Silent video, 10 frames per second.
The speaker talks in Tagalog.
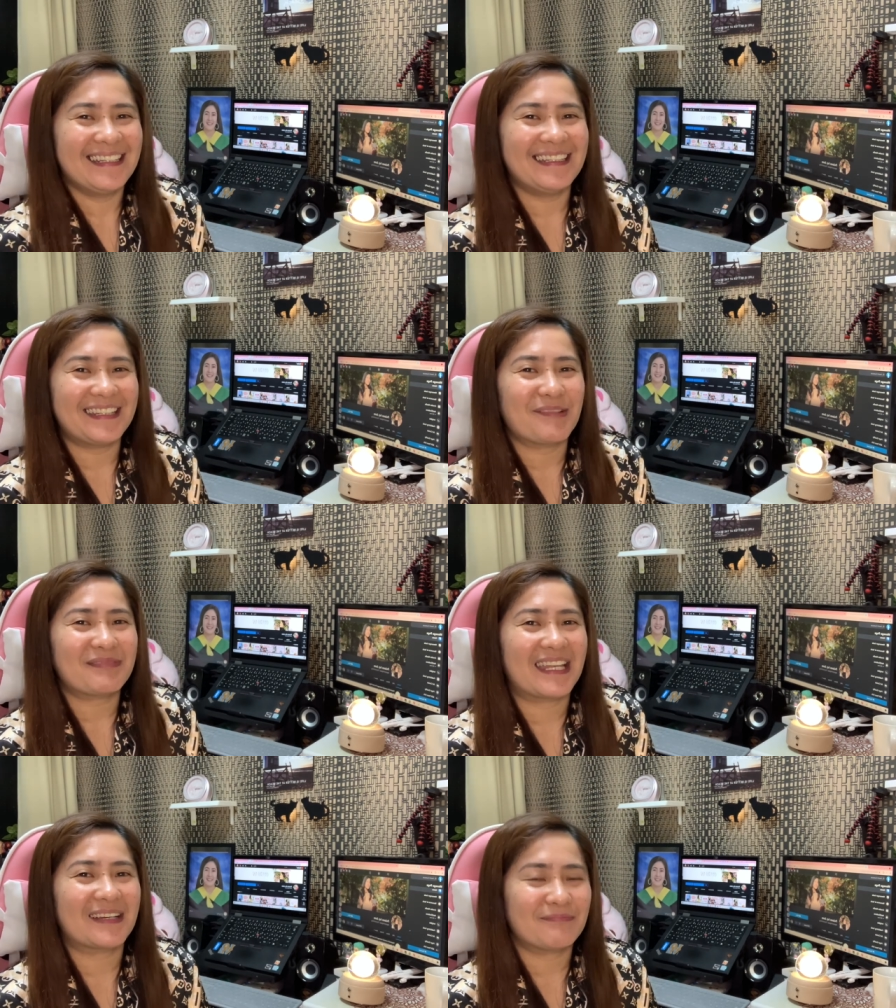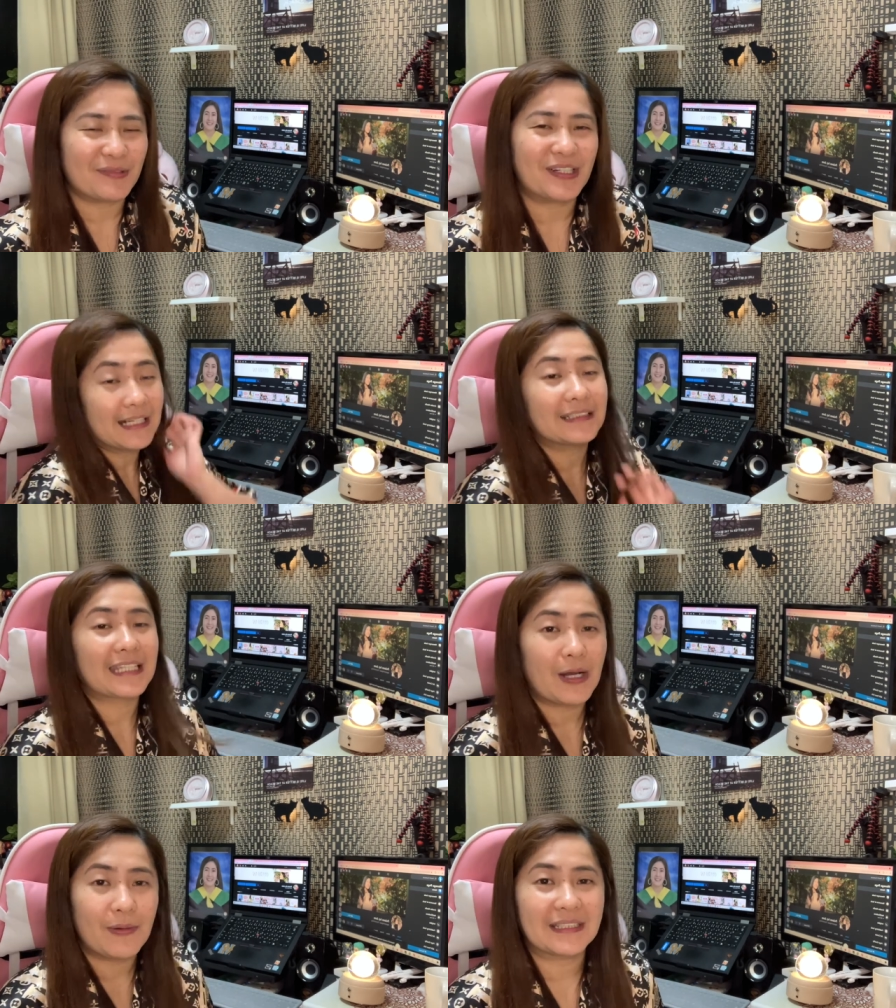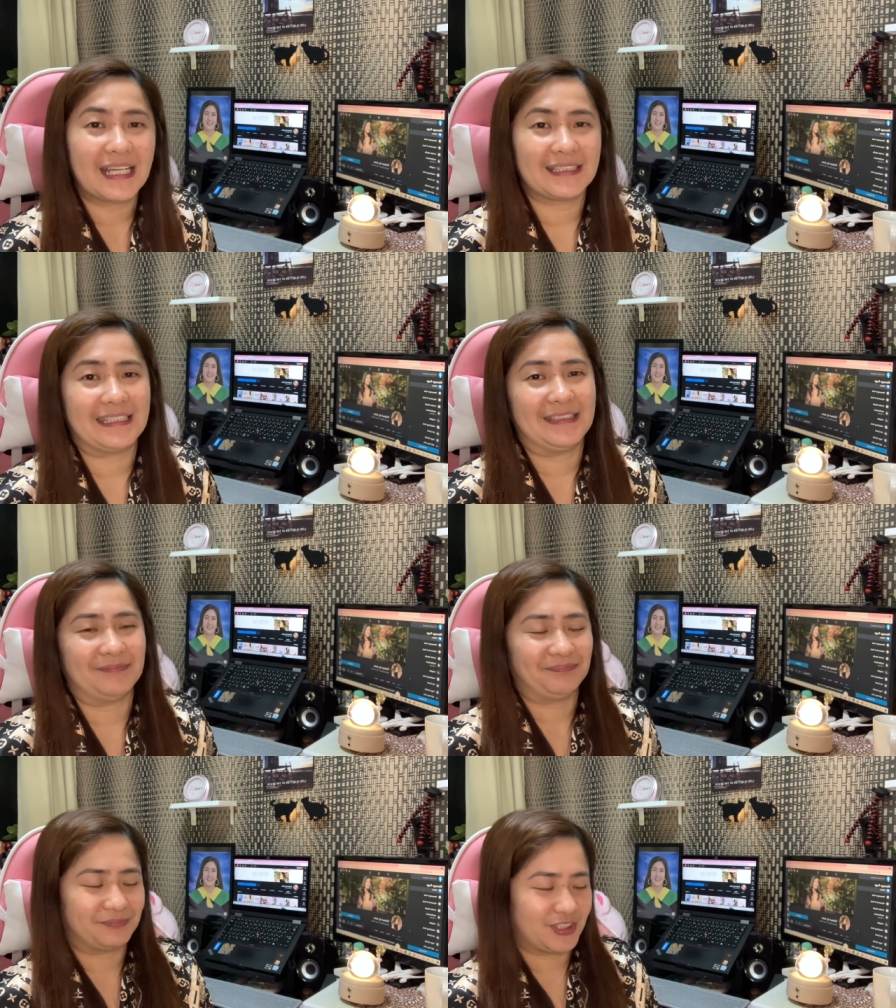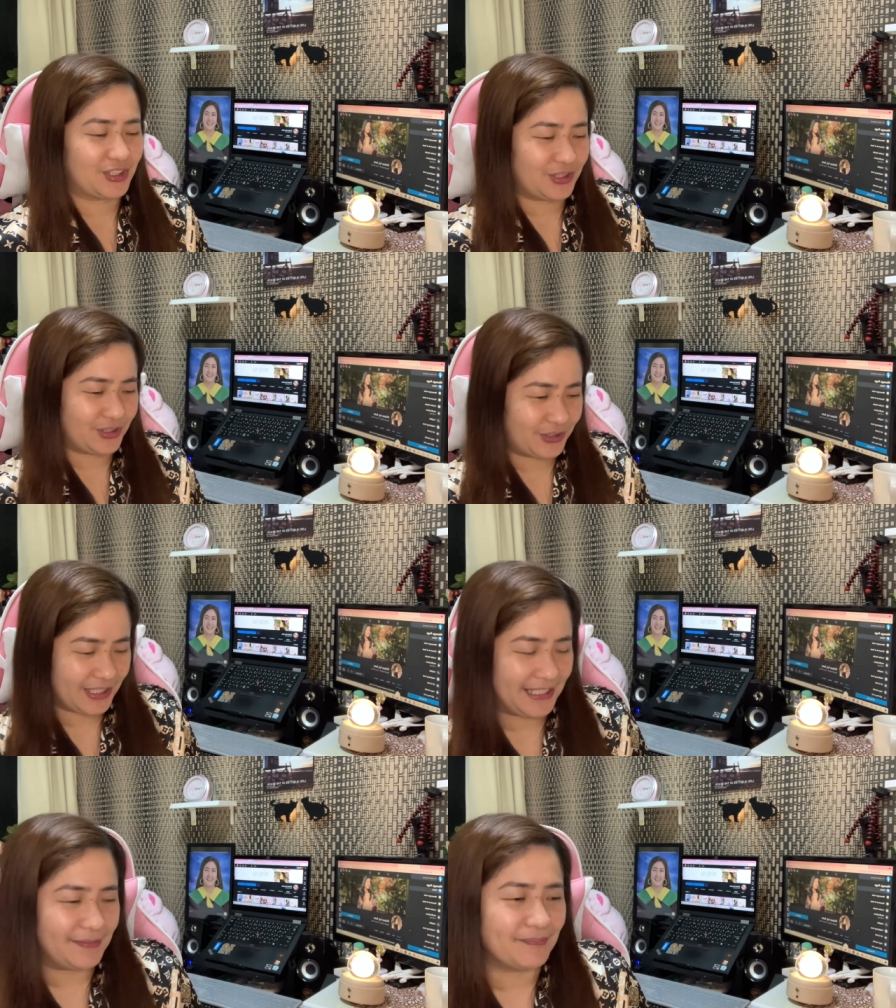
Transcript: ETF na lang po ang tawag natin. Okay.